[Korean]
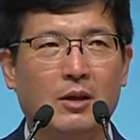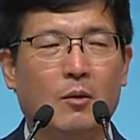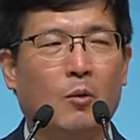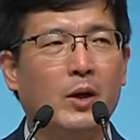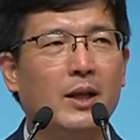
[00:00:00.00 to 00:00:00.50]

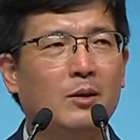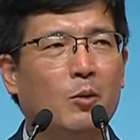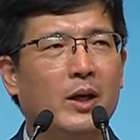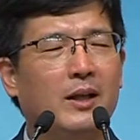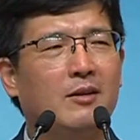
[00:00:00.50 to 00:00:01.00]

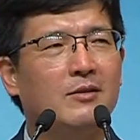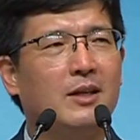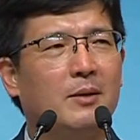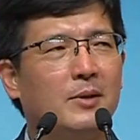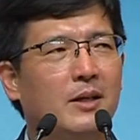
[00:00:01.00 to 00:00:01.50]
오랫동안 했던
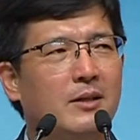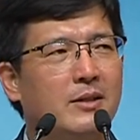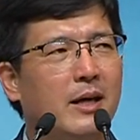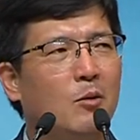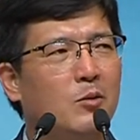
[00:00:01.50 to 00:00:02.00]
사람이
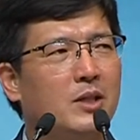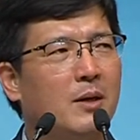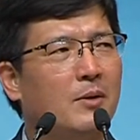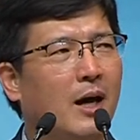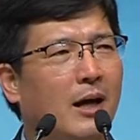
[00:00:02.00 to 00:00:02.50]
새로운
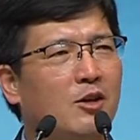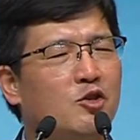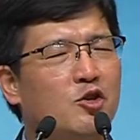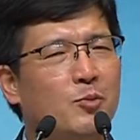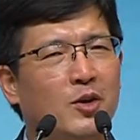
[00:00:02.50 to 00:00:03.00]
사람을
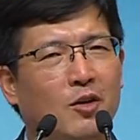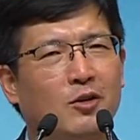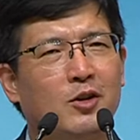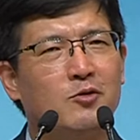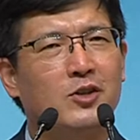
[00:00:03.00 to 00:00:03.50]
가르쳐주며
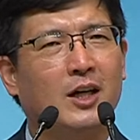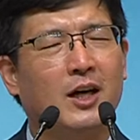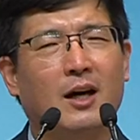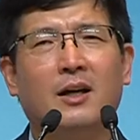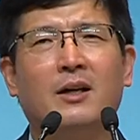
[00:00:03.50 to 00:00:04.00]
격려해
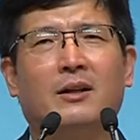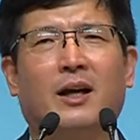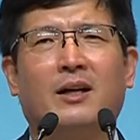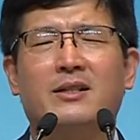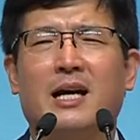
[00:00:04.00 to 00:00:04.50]
주니까
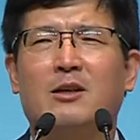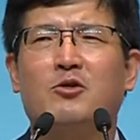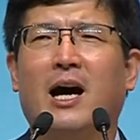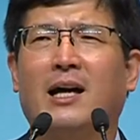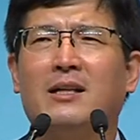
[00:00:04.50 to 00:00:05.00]
내가 자주
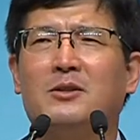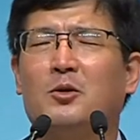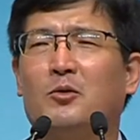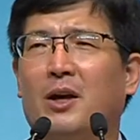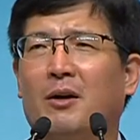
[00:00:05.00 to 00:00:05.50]
안
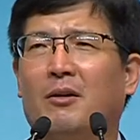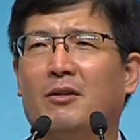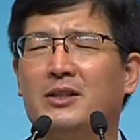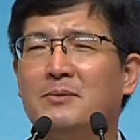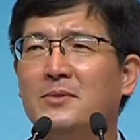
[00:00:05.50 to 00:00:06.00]
있어도 돼요.
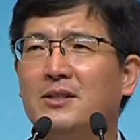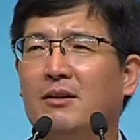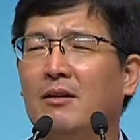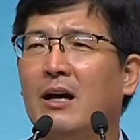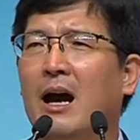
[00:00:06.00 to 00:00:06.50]

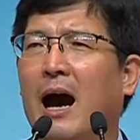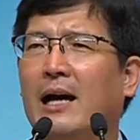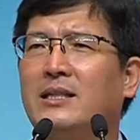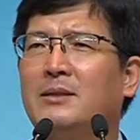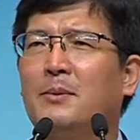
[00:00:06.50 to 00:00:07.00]
심지어
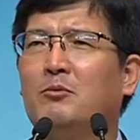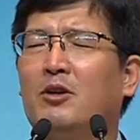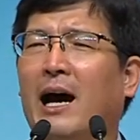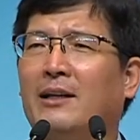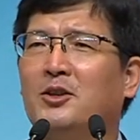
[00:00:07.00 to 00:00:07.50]
아침에 문을
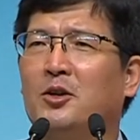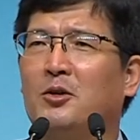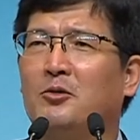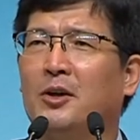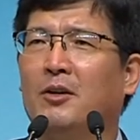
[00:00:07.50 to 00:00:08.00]
안
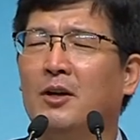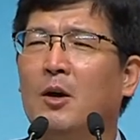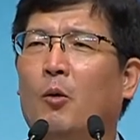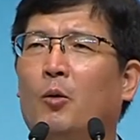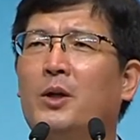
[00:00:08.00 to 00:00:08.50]
열어도요.
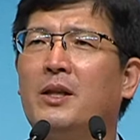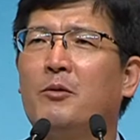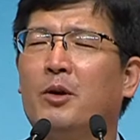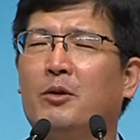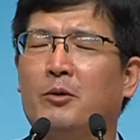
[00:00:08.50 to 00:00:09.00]
오래된
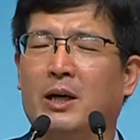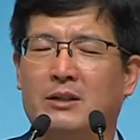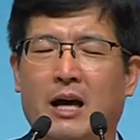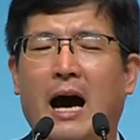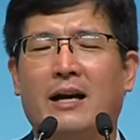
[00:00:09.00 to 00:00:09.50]
회원이
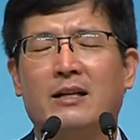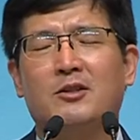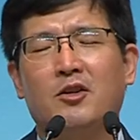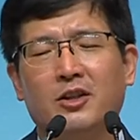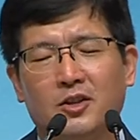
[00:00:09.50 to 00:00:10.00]
와서
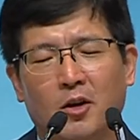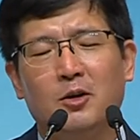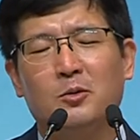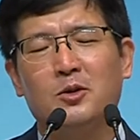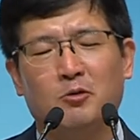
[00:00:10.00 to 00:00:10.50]
알아서
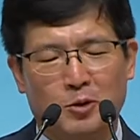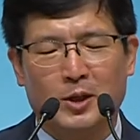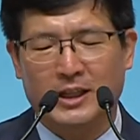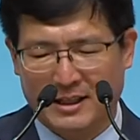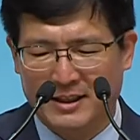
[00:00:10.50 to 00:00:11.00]
열고서
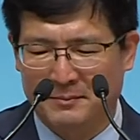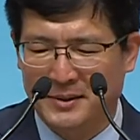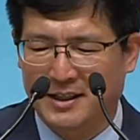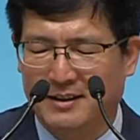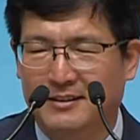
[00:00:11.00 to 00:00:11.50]
운동하 나간답니다.